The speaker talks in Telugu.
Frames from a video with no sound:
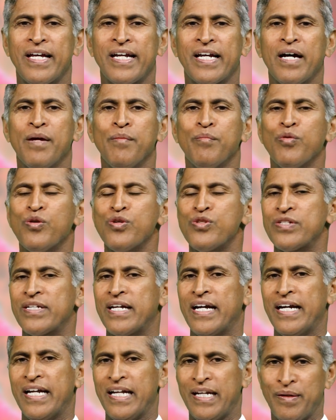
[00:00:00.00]
సరిగా
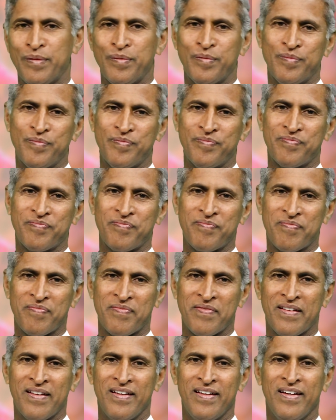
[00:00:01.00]
మోసుకెళ్ళలేవు
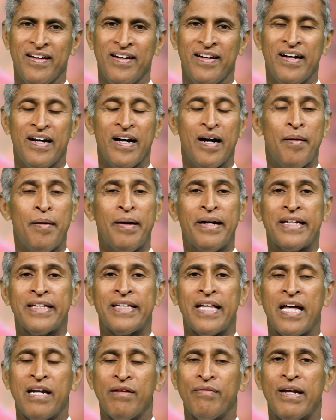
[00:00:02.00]
అంటే
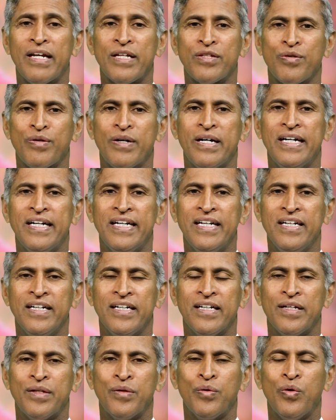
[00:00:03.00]
దానివల్ల చూడండి
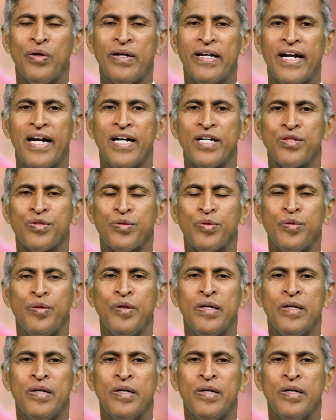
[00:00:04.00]
న్యూట్రియంట్స్